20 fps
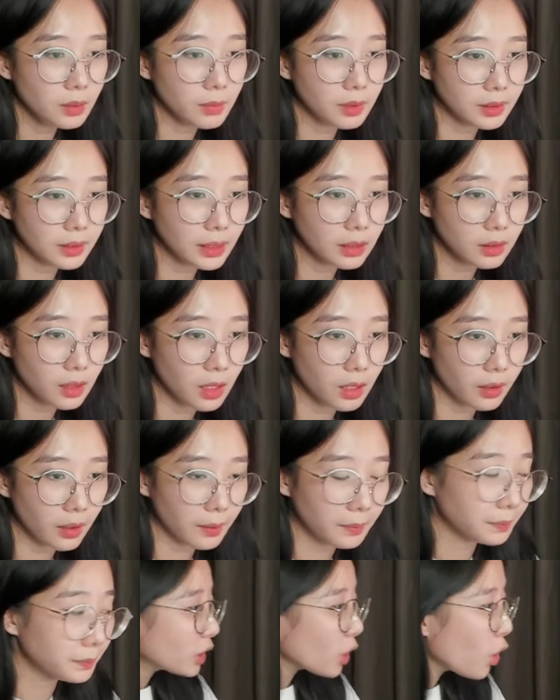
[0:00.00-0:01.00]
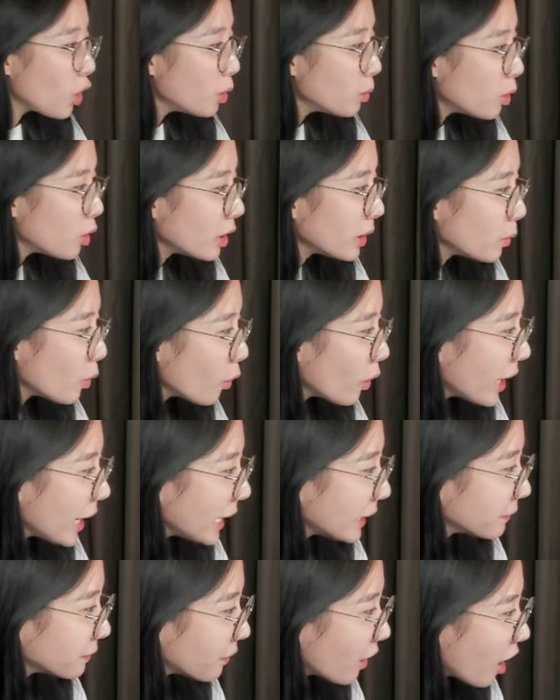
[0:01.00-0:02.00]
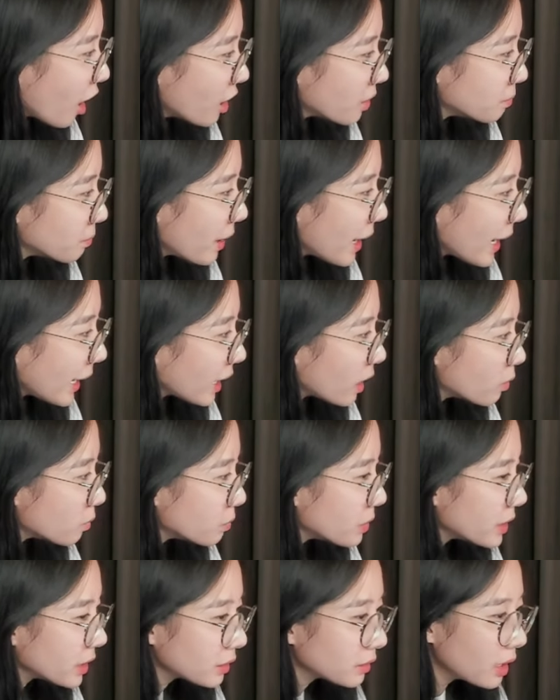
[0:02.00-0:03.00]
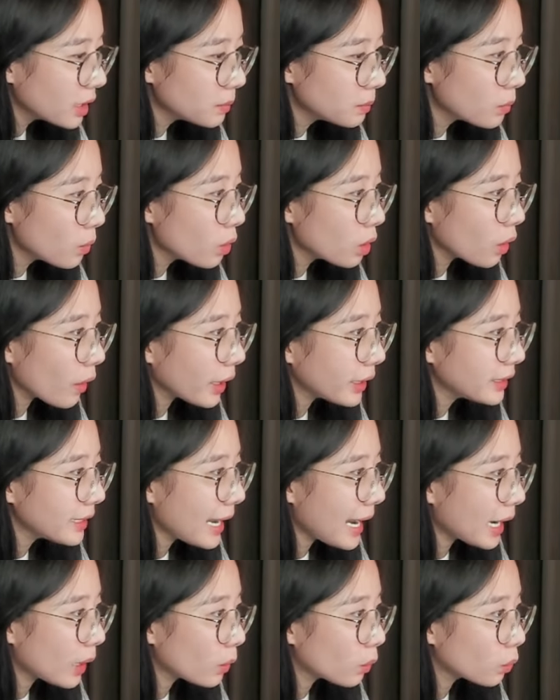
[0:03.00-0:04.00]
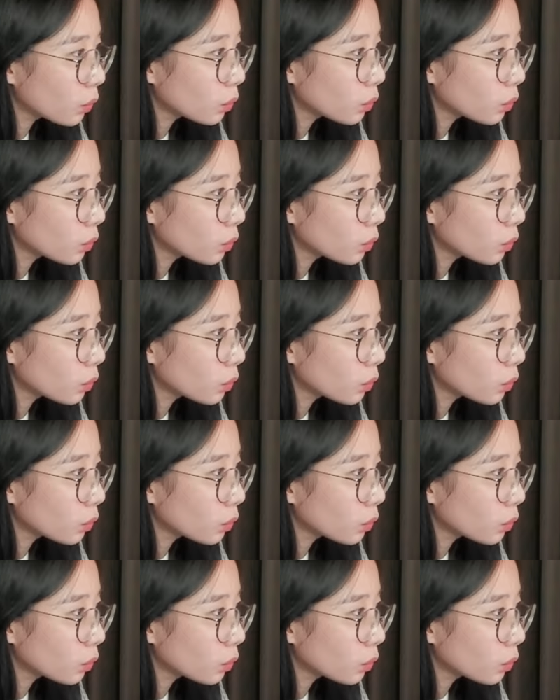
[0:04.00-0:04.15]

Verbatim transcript: nhưng mà chắc là tôi muốn mua headphone mà không biết nên mua loại nào.